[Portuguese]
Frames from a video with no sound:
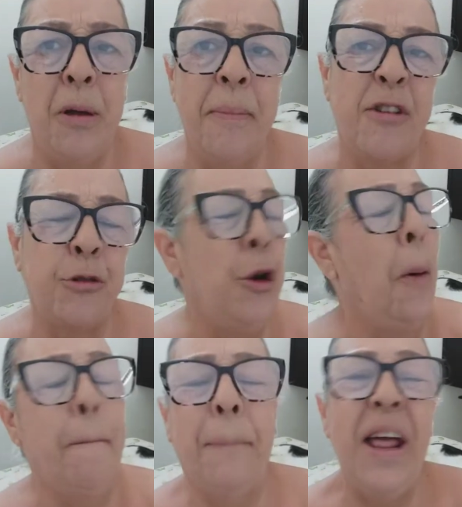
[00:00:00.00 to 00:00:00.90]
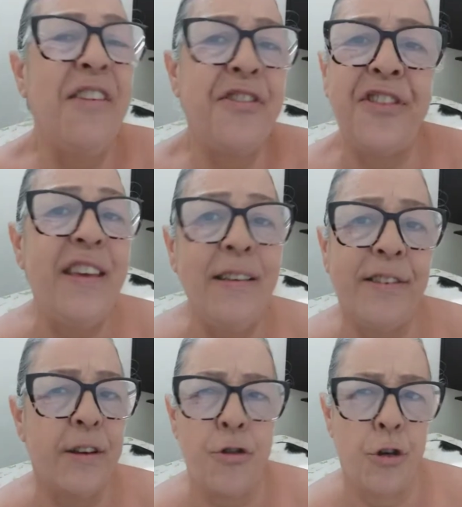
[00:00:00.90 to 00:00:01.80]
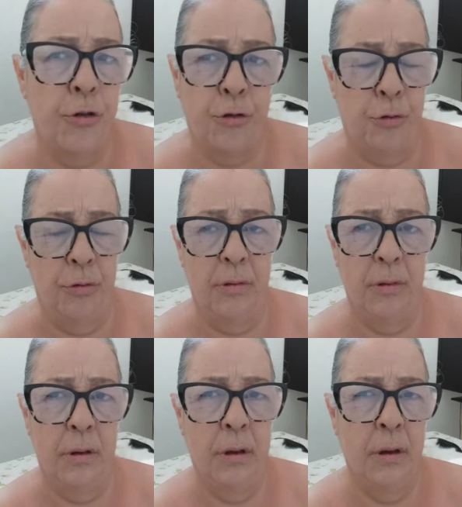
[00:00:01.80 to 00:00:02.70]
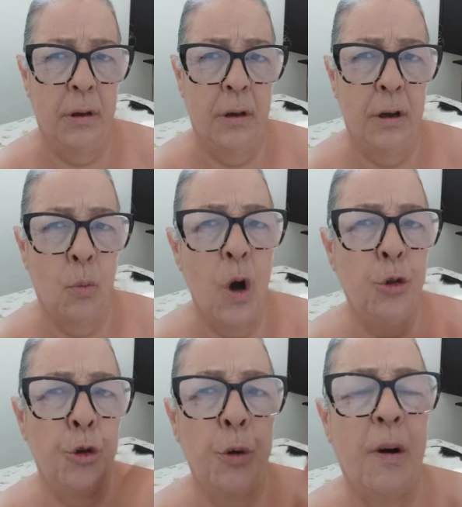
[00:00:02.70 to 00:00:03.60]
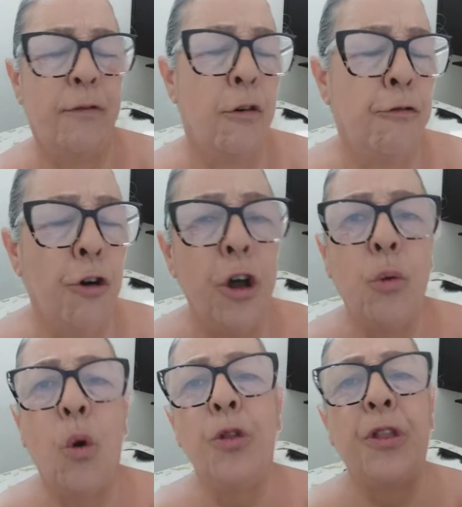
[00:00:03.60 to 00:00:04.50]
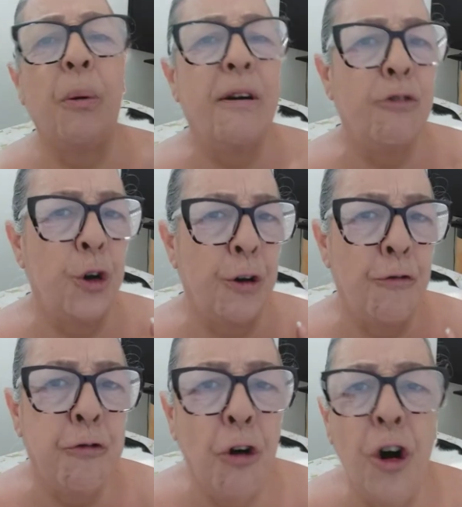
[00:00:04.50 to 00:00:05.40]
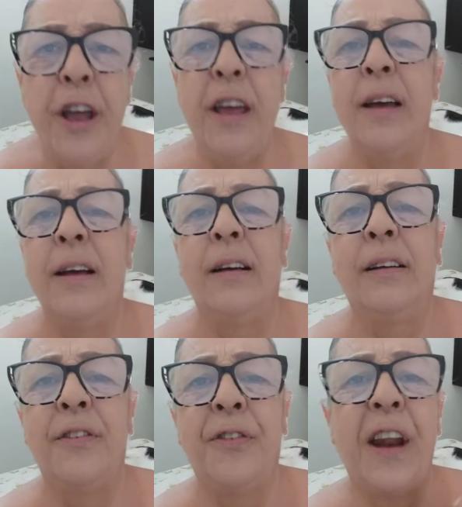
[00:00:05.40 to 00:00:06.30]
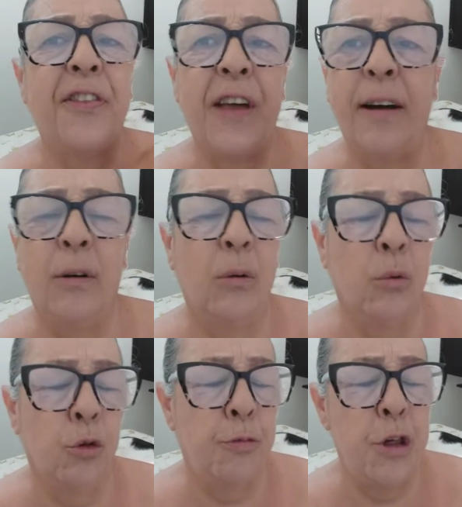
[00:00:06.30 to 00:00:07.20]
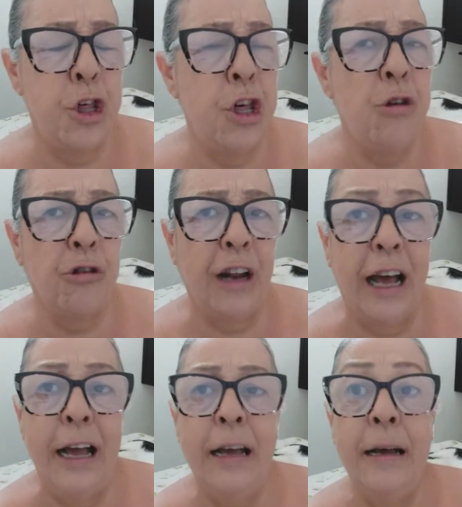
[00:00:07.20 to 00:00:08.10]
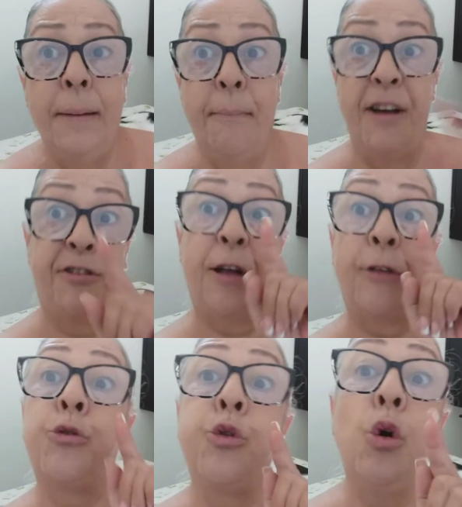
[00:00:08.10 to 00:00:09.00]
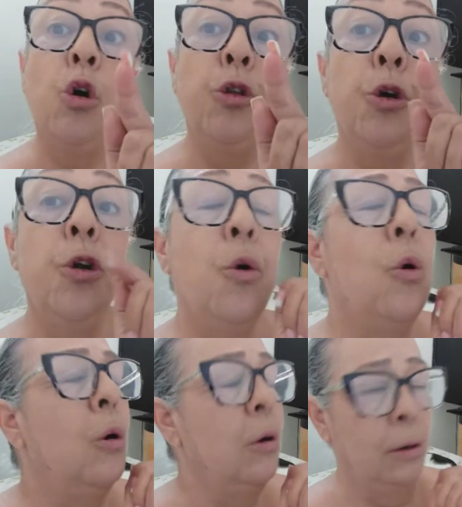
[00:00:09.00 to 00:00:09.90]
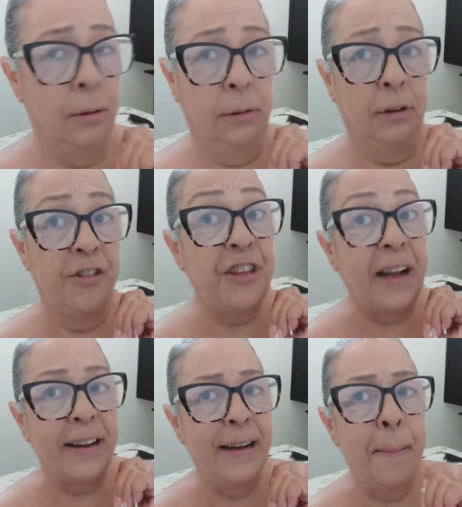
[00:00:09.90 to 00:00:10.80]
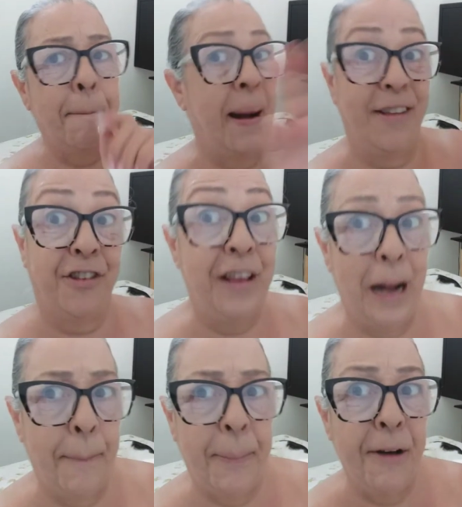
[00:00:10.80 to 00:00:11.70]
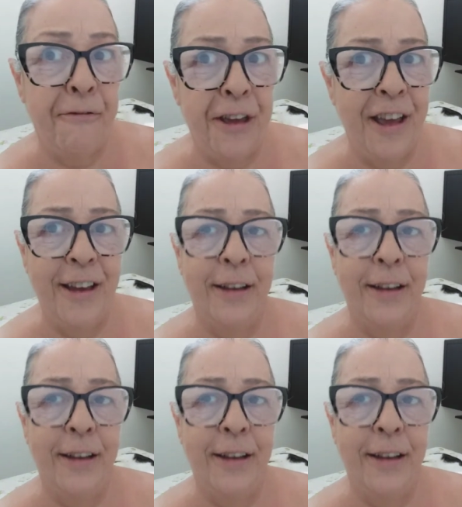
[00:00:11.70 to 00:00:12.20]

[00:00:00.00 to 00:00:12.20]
mas tu não precisa disso. Quando teu avô foi, quando teu avô não foi, tratar os bichinhos lá, mas tá tudo no Instagram, passem lá pra ver.